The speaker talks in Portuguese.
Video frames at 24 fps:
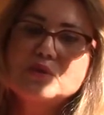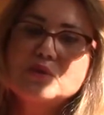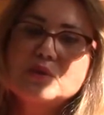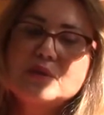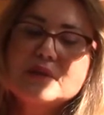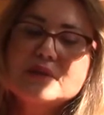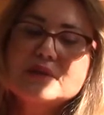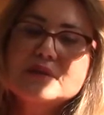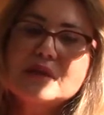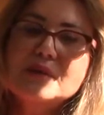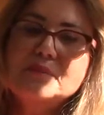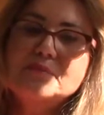
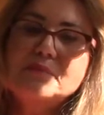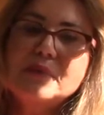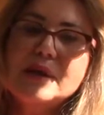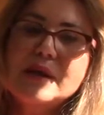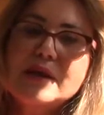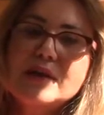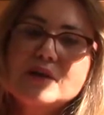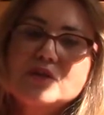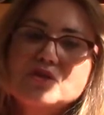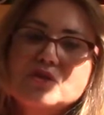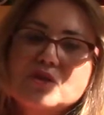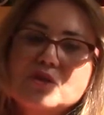Toda essa
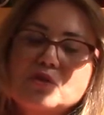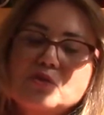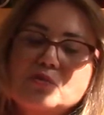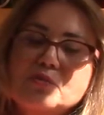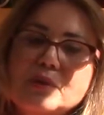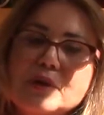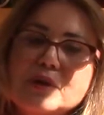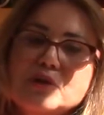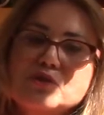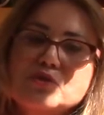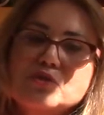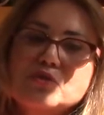parte é do
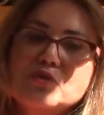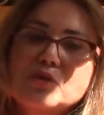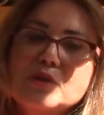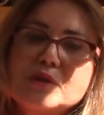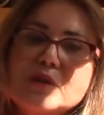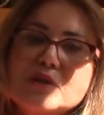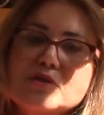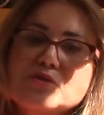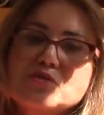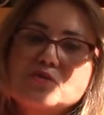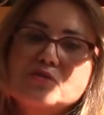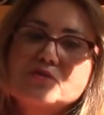pastor
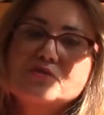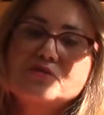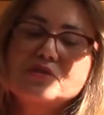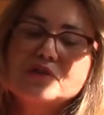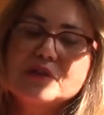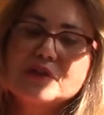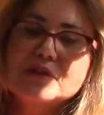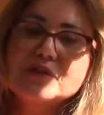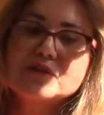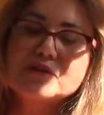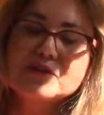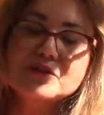das
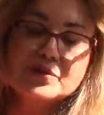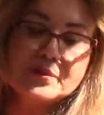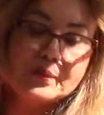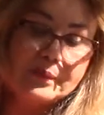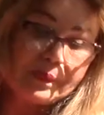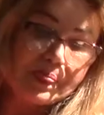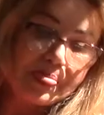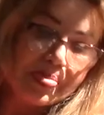ovelhas.